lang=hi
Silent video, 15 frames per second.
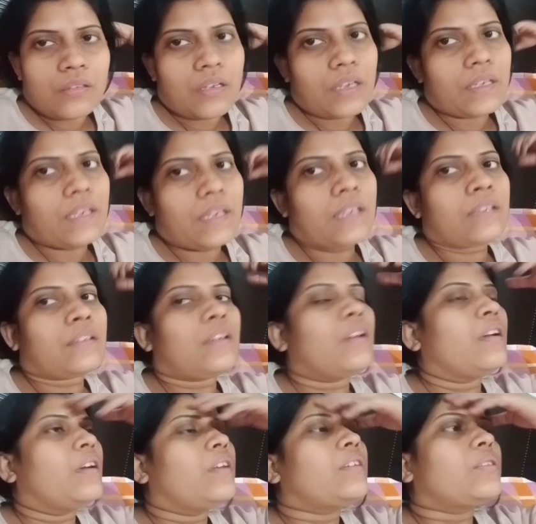अगेन
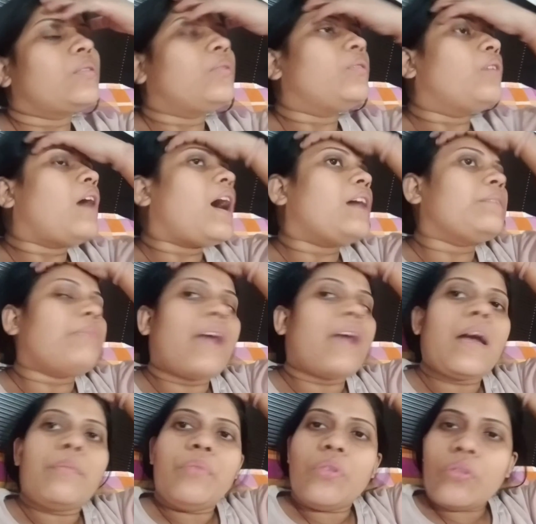तो आज मैं
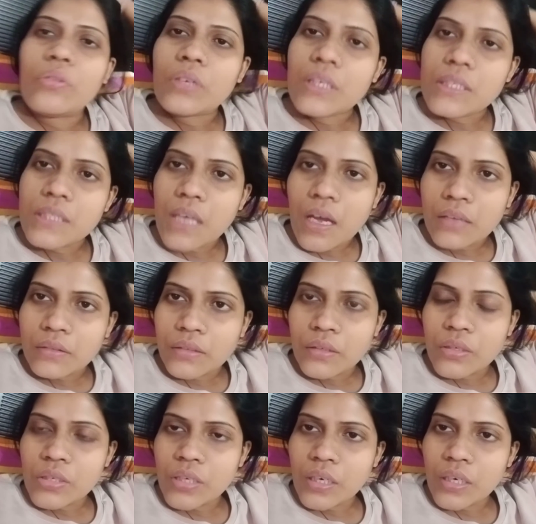आप लोगों के साथ
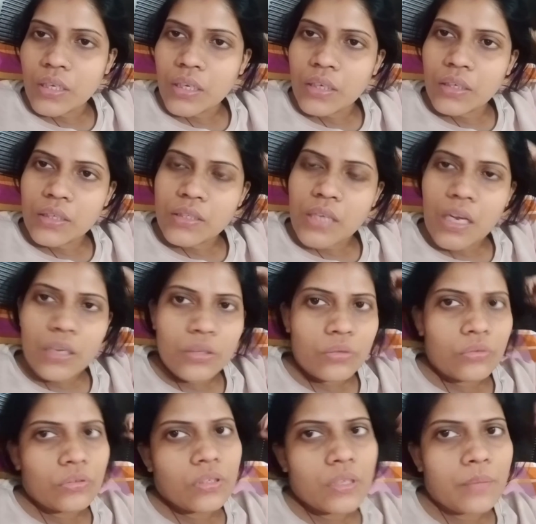शेयर करने जा रही
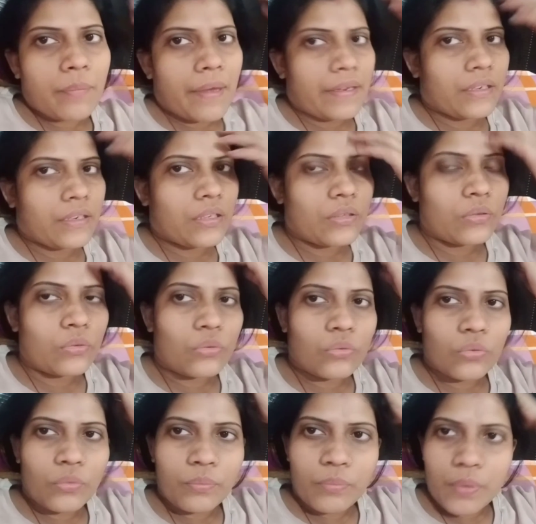हूँ कि मैंने
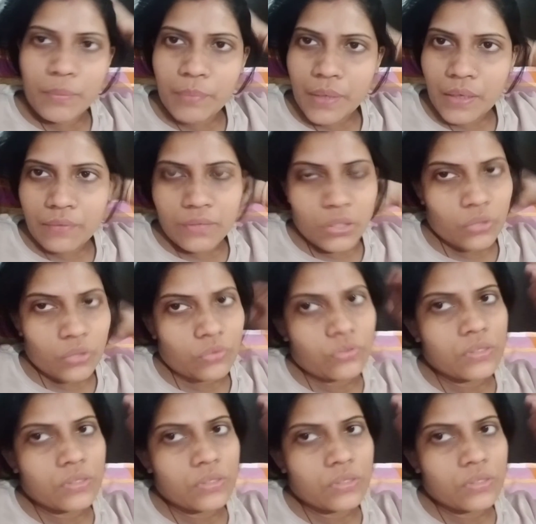यूट्यूब पे, पे वीडियोस